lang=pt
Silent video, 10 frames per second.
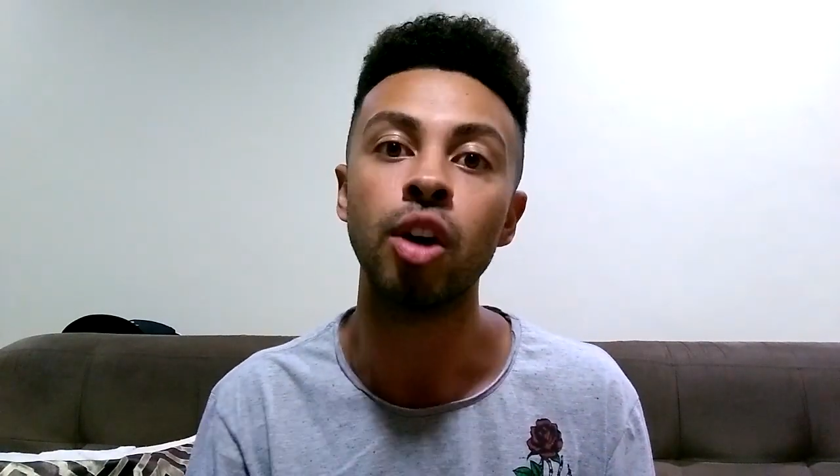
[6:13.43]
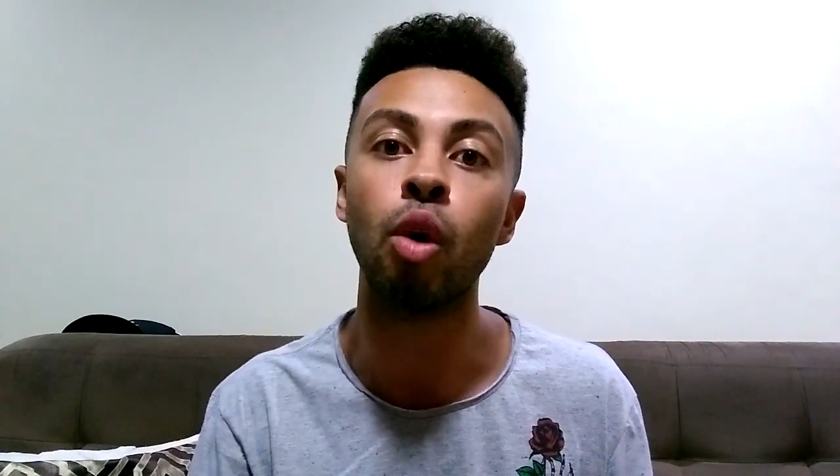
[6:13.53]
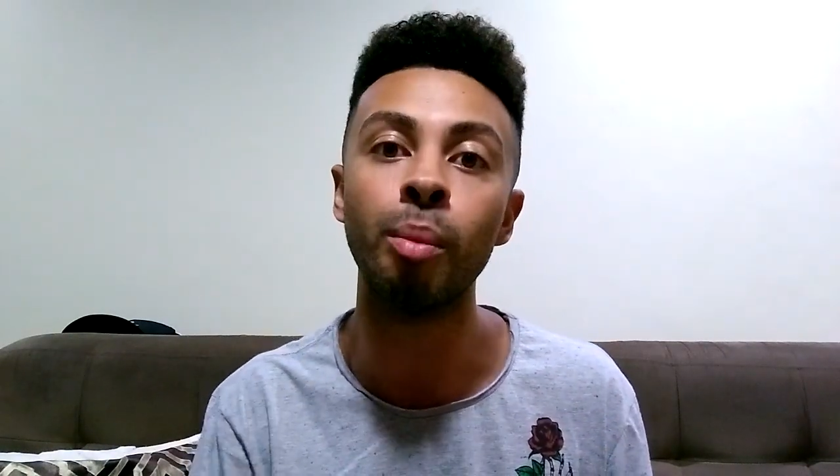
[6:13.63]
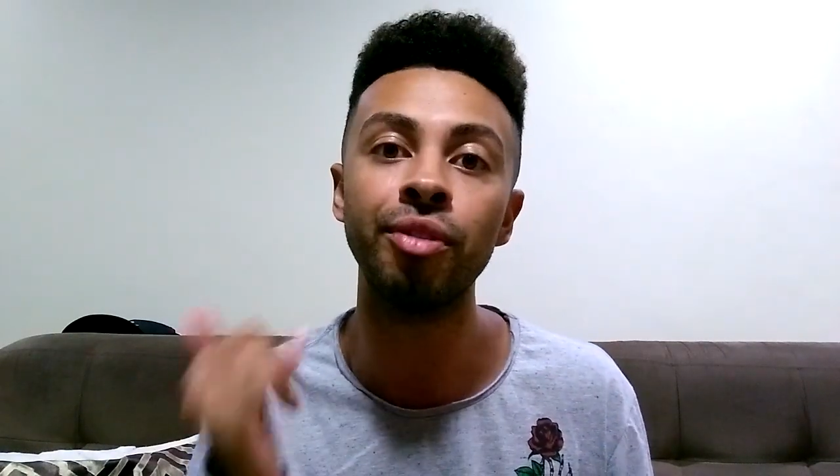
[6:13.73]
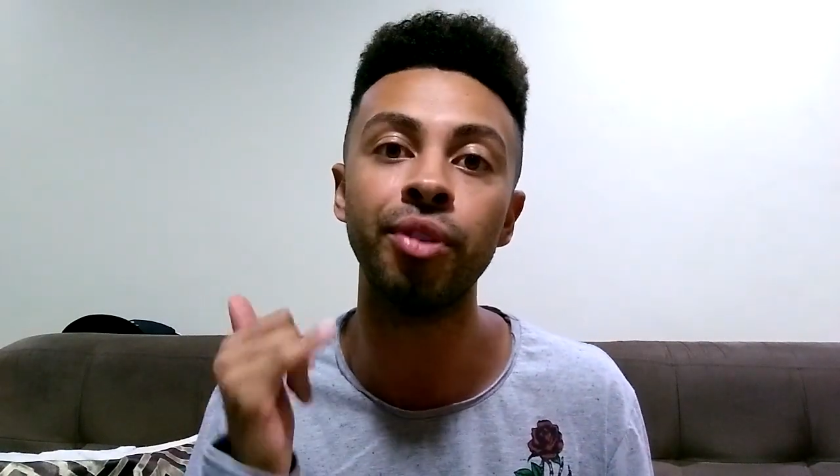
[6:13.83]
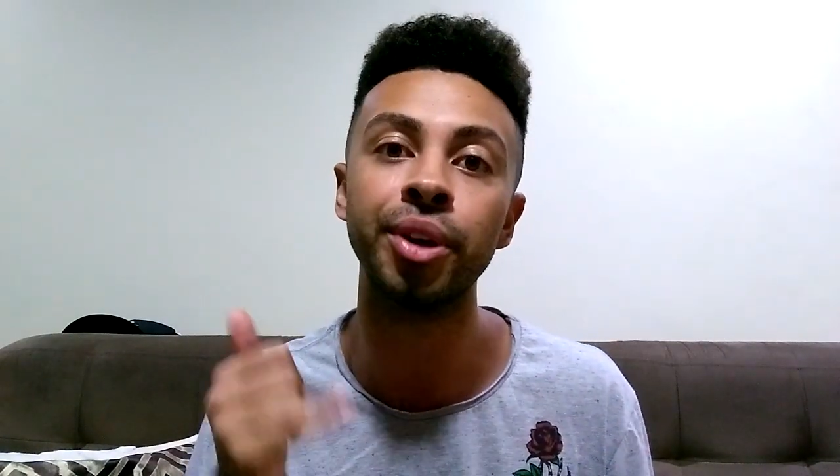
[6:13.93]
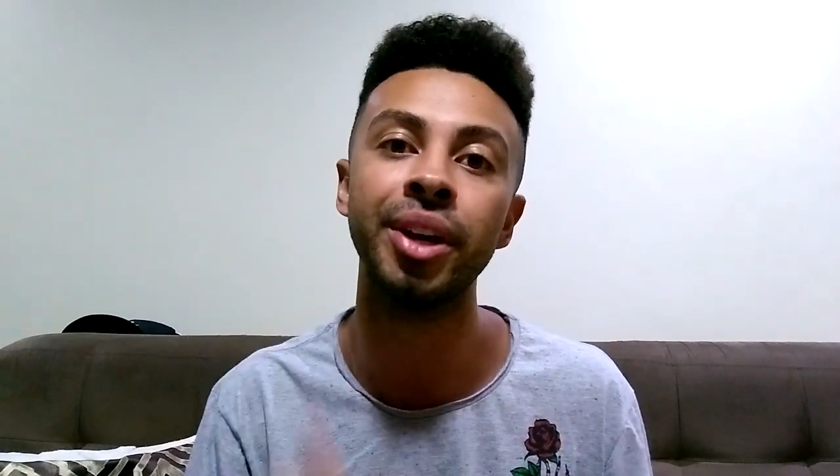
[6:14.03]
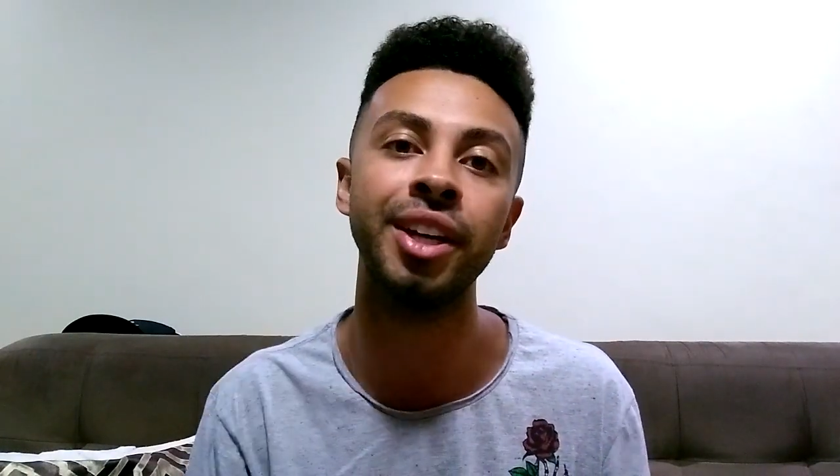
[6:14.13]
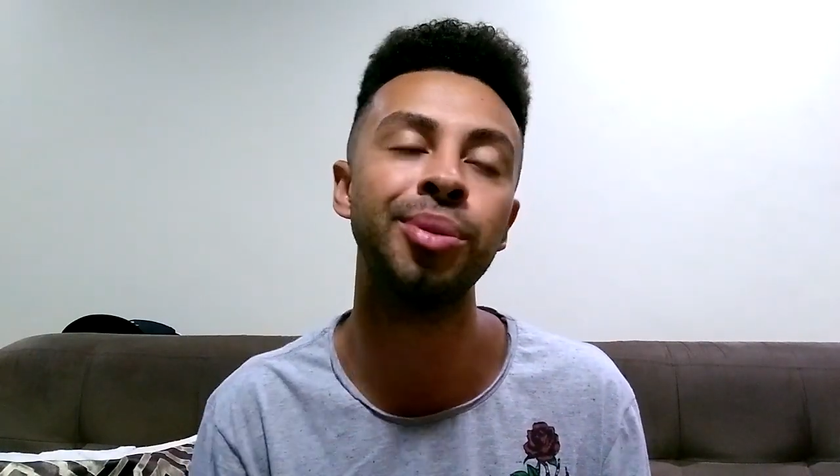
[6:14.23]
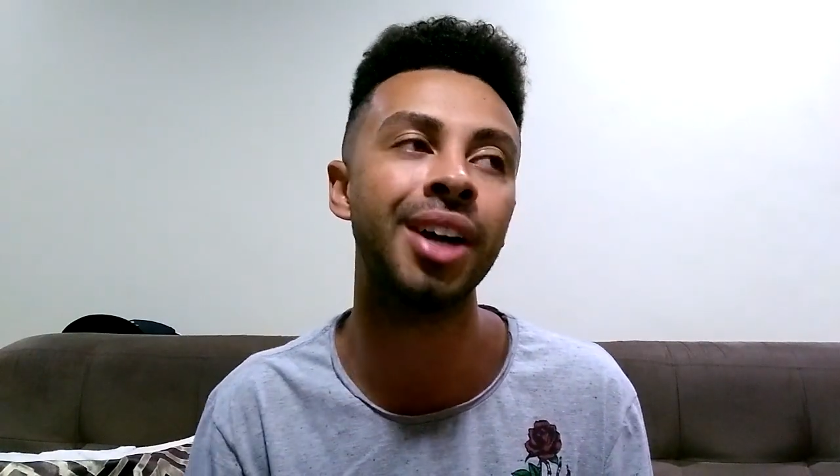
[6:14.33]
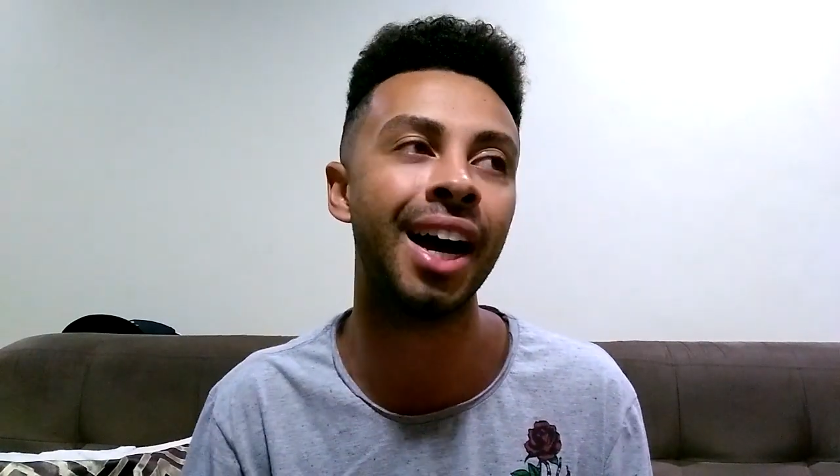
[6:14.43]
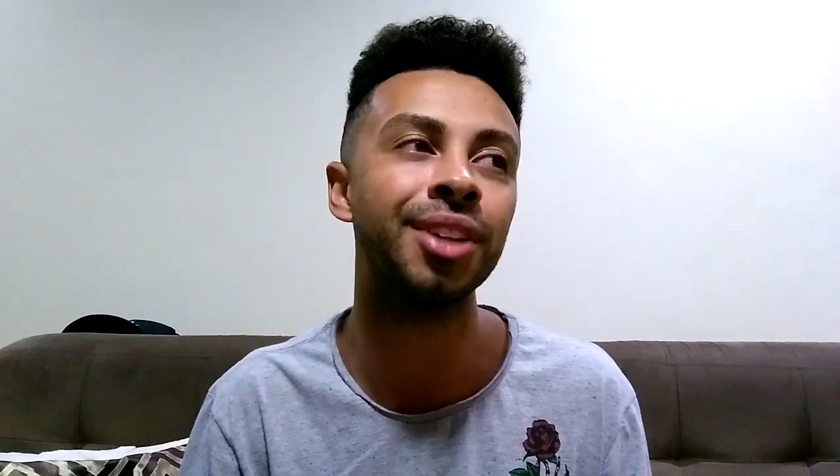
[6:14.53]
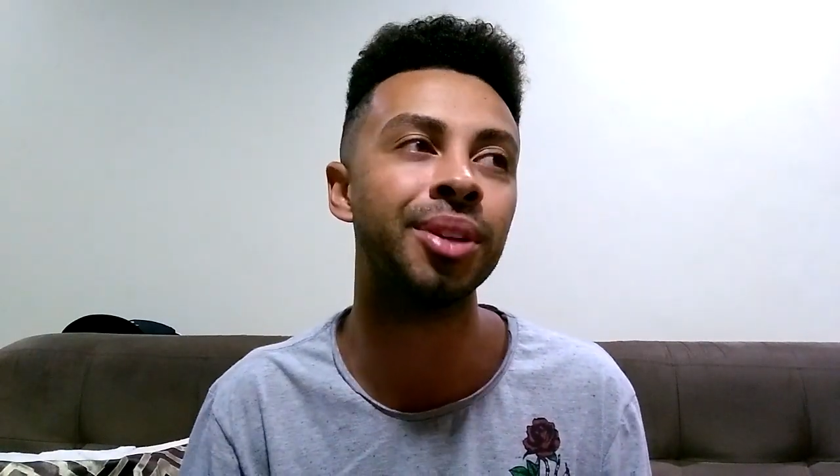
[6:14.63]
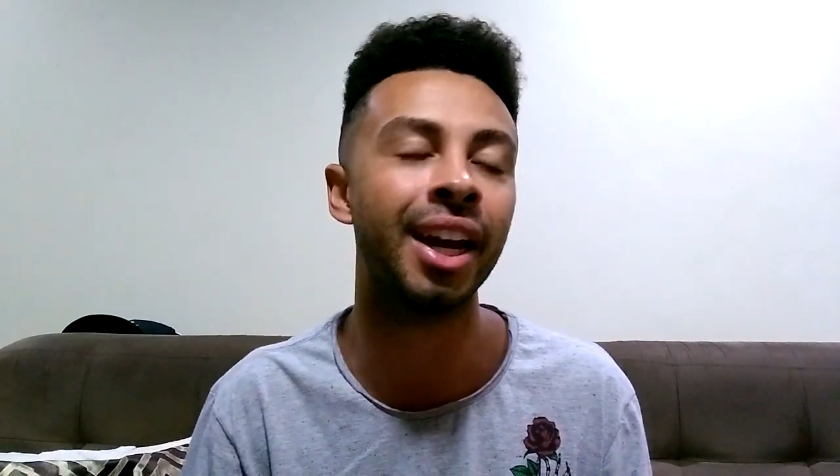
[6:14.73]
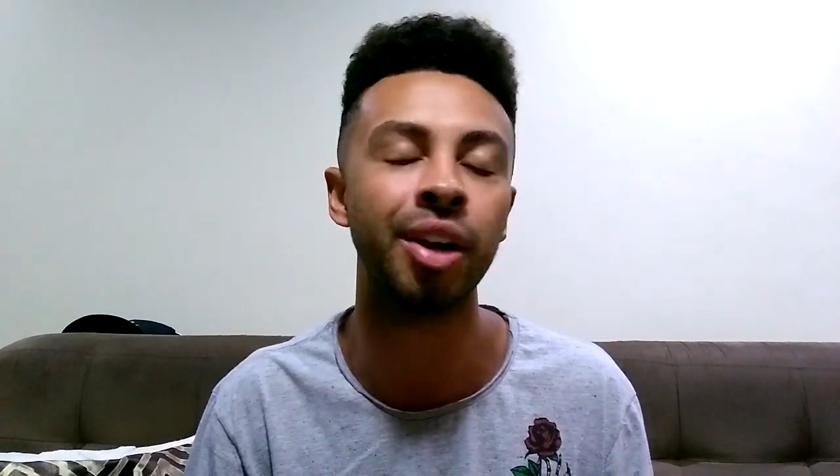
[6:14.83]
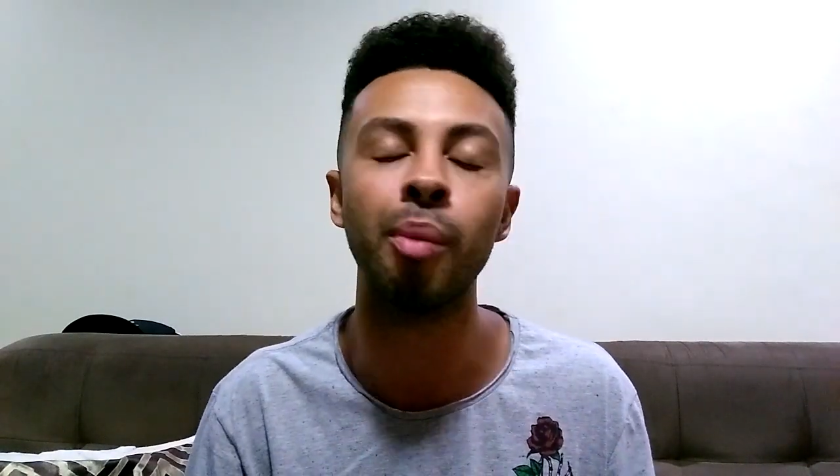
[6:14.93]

Como foi o Rei do Gado lá em